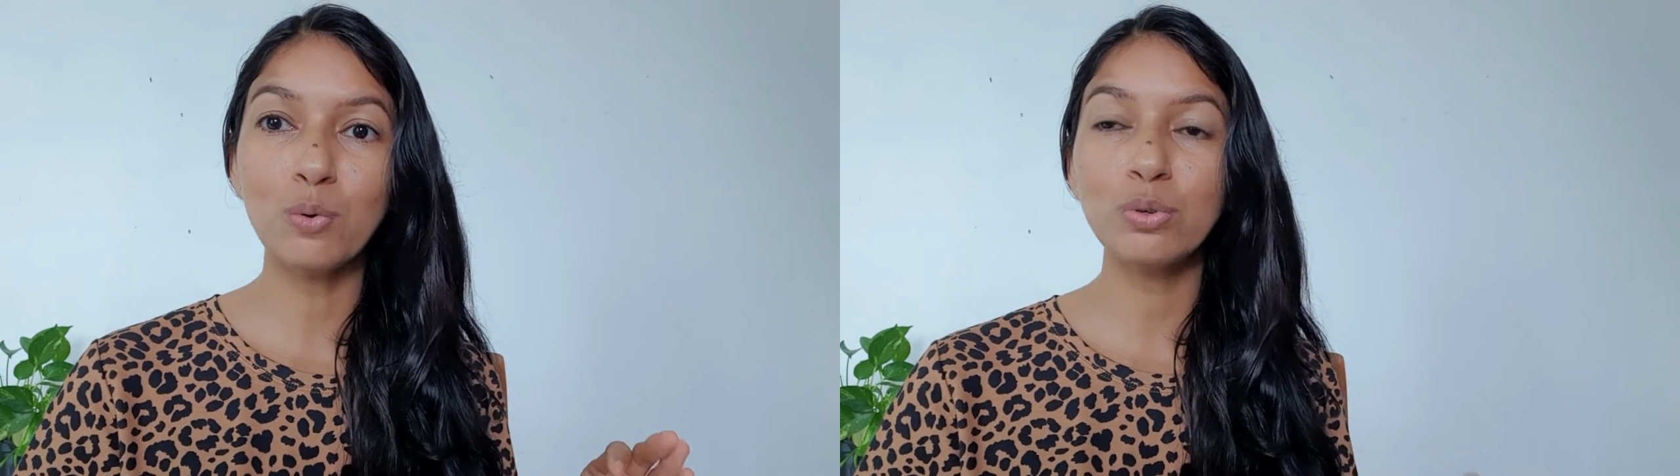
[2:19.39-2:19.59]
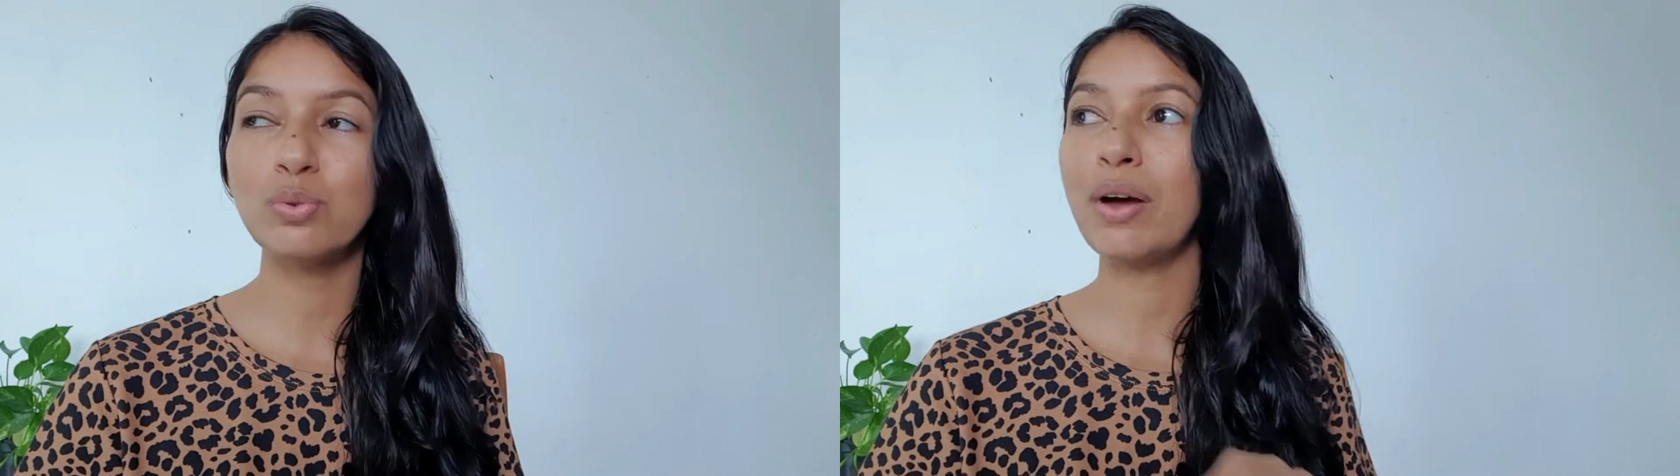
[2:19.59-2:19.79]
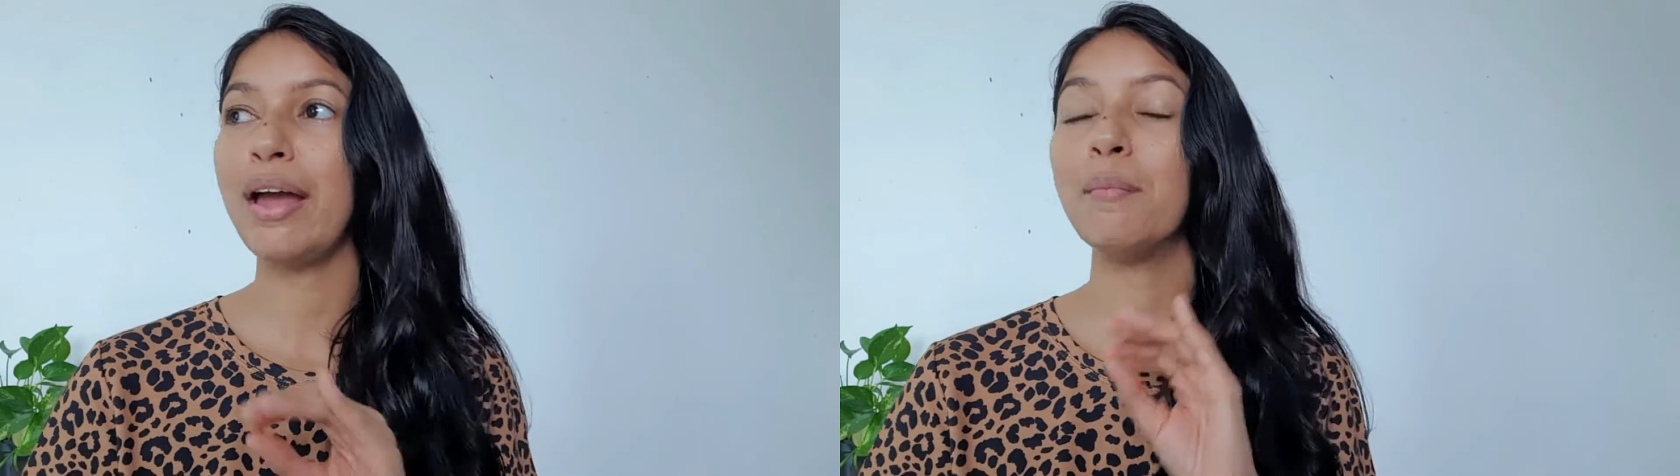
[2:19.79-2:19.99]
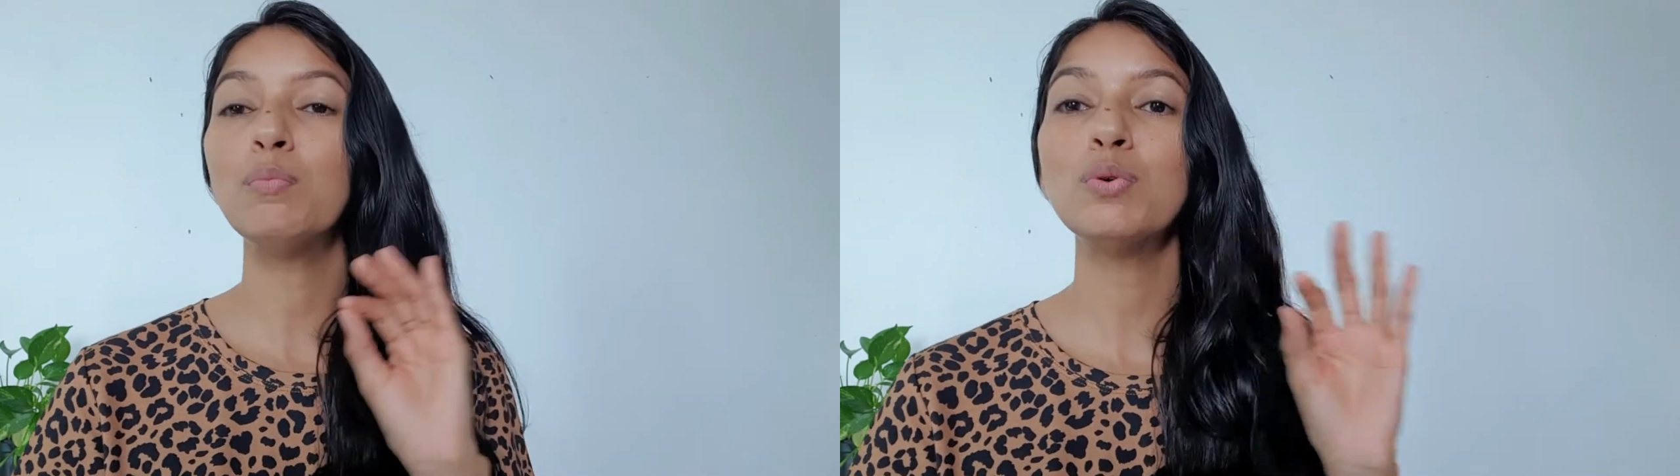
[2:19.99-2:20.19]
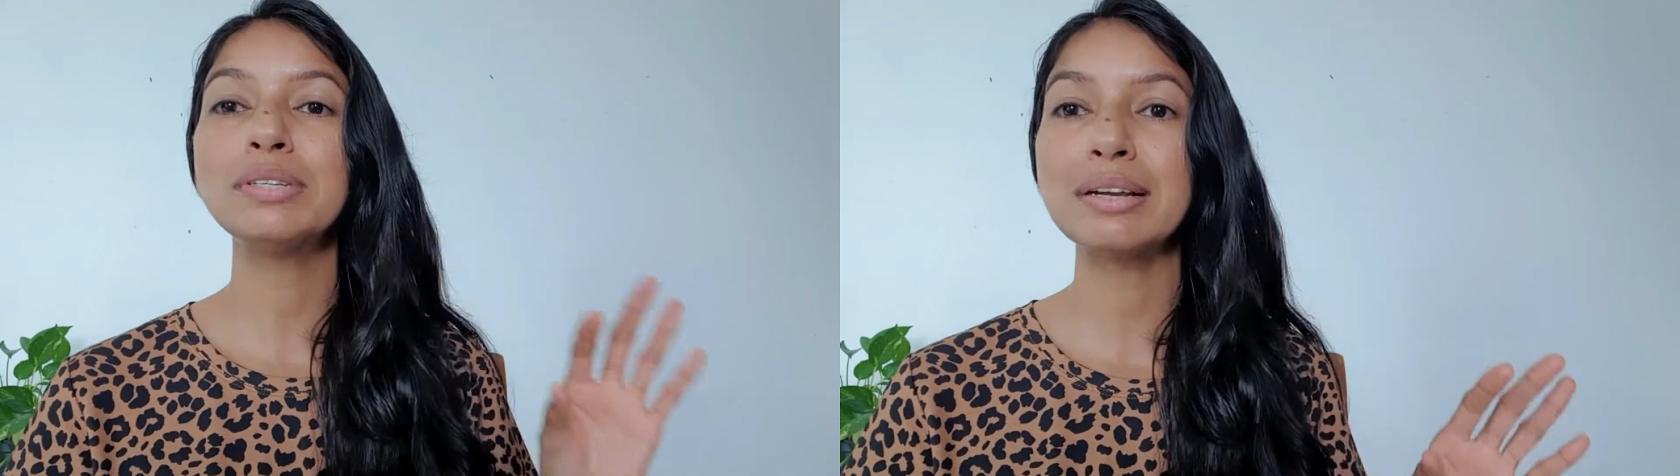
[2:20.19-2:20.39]
uso é
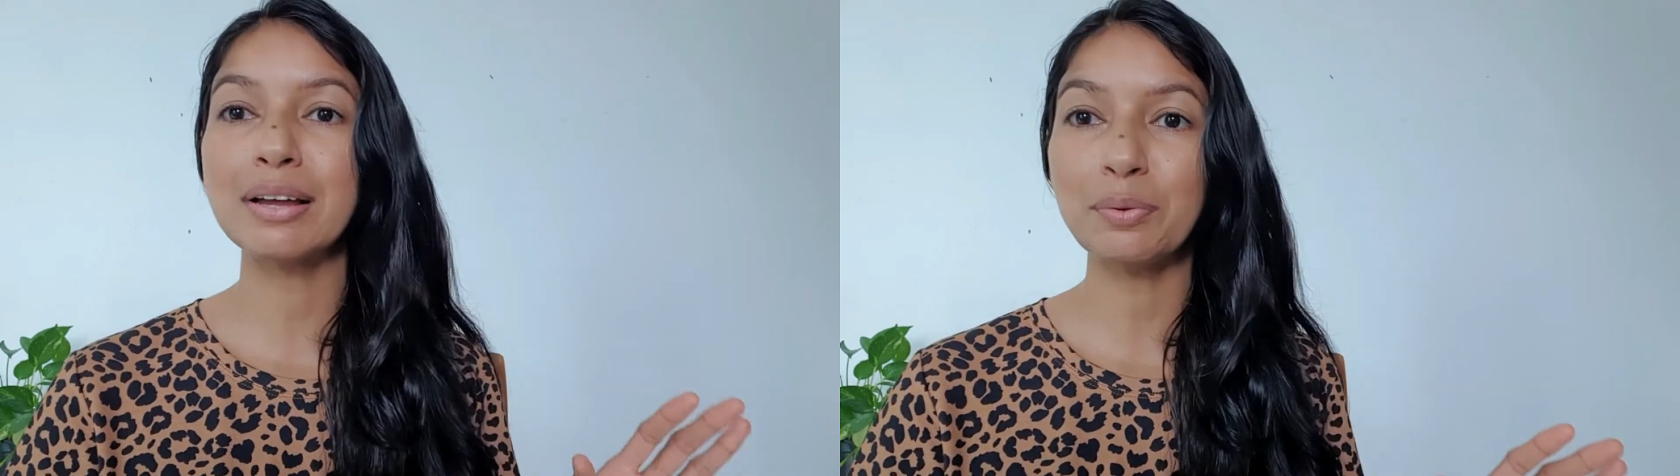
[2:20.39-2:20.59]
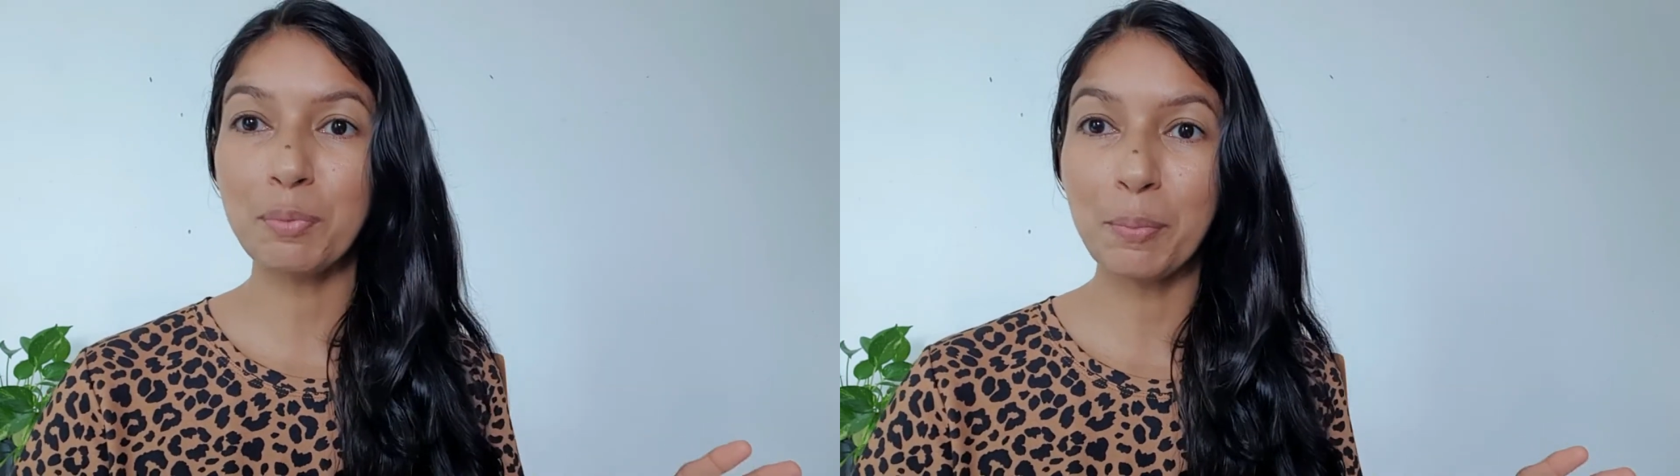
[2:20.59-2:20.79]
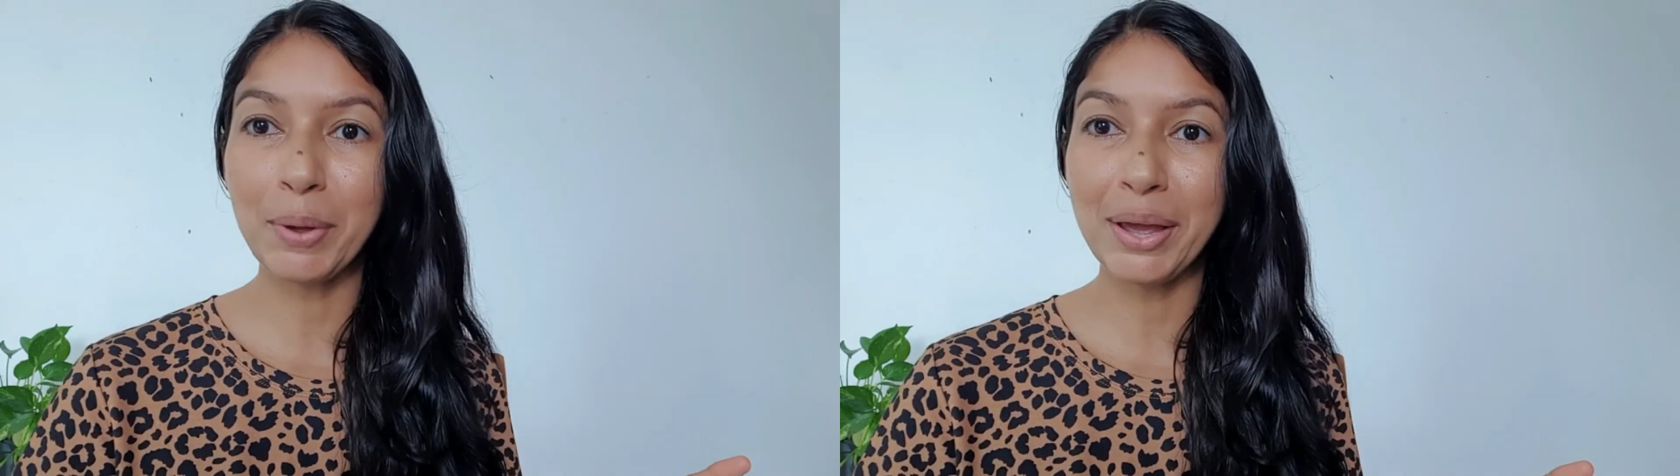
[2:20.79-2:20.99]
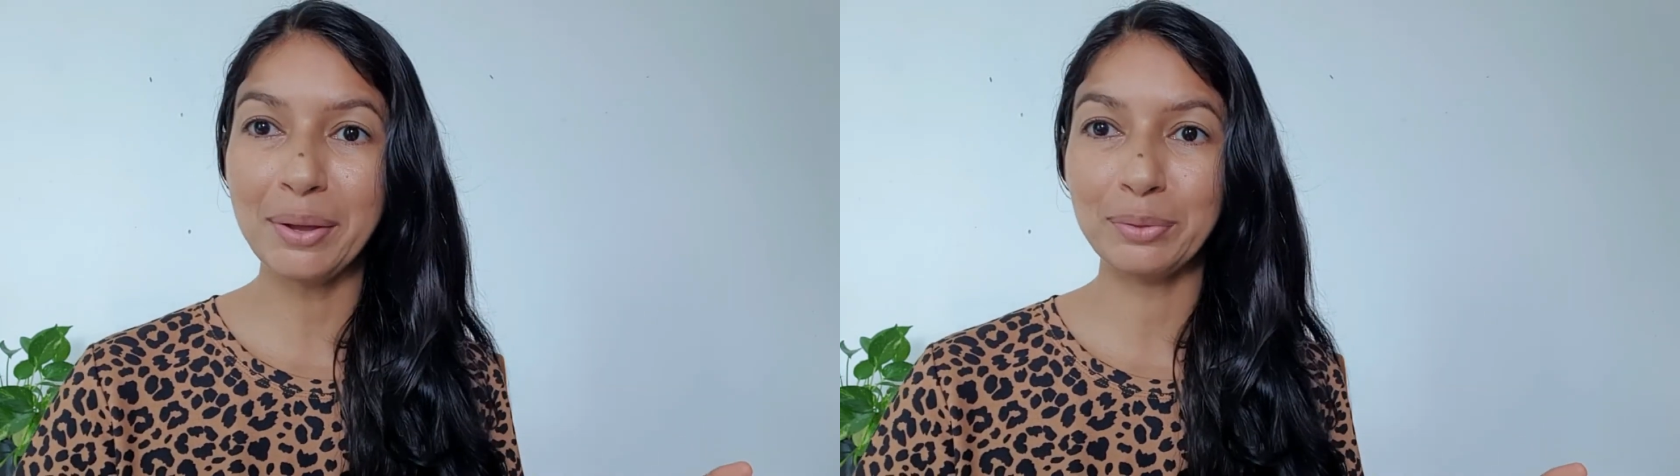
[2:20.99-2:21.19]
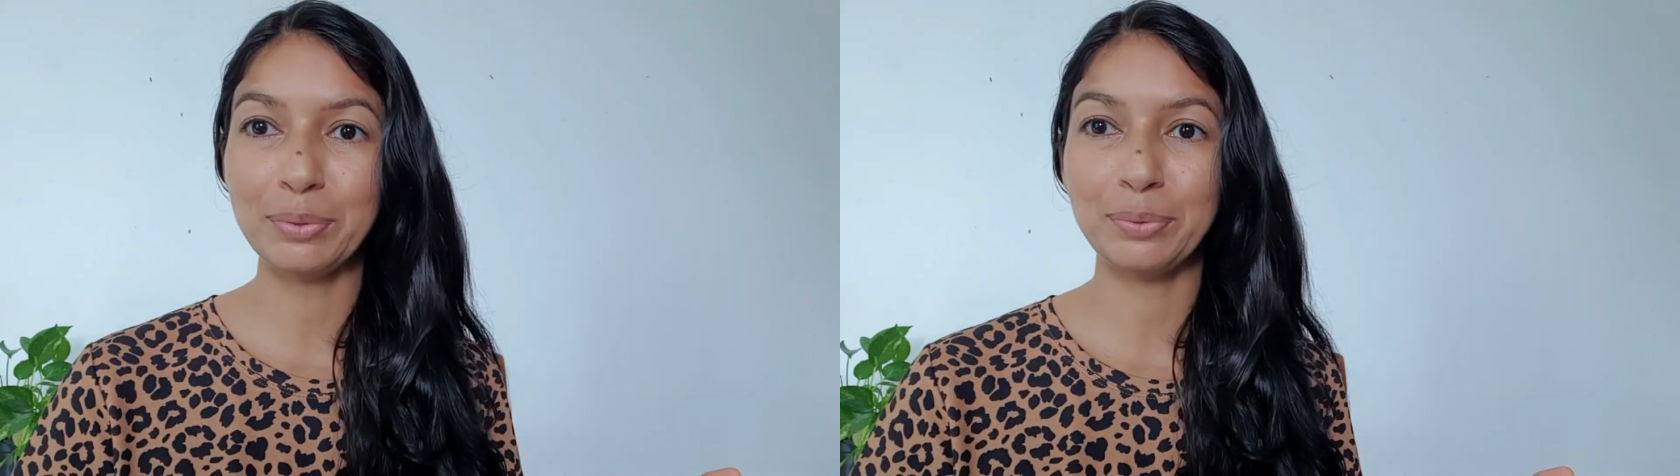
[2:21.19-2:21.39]
música do
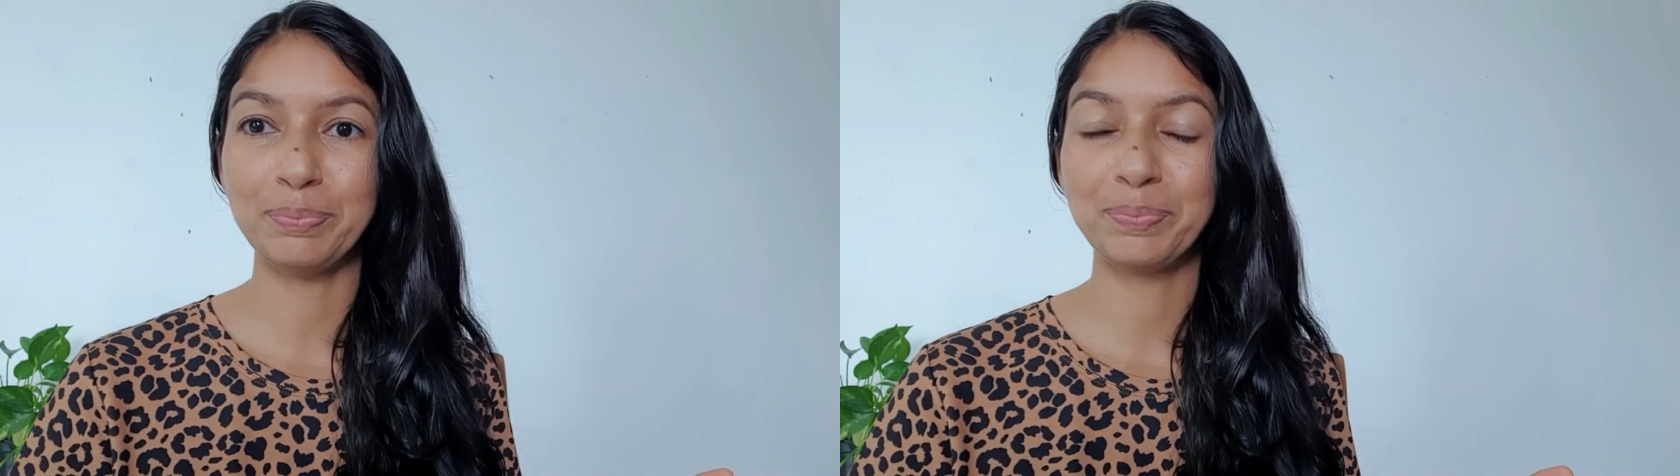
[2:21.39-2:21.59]
momento.